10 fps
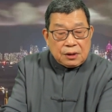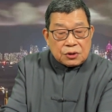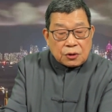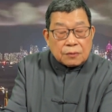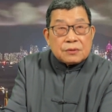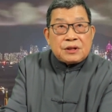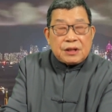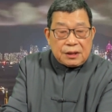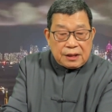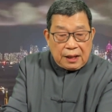重
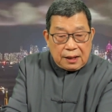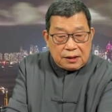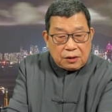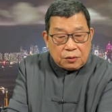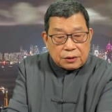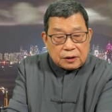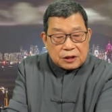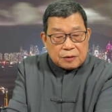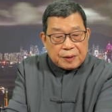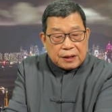庆抗议活动的
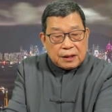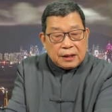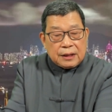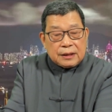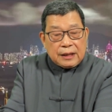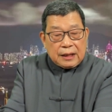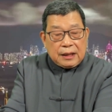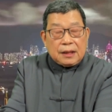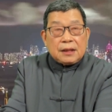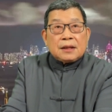视频，那
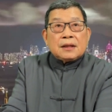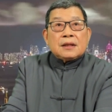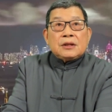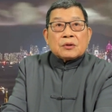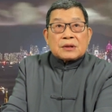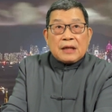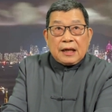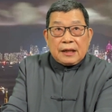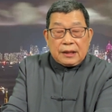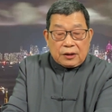里有
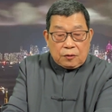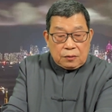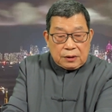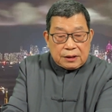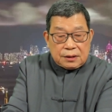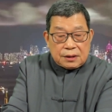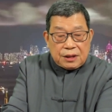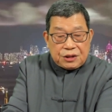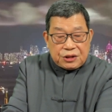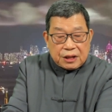大量的工人
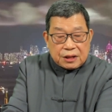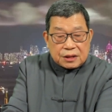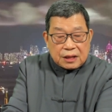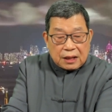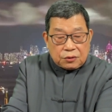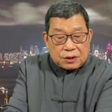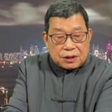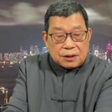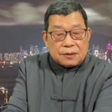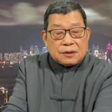与警察对
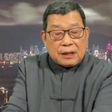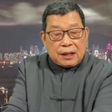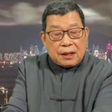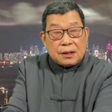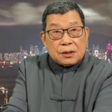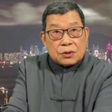峙。在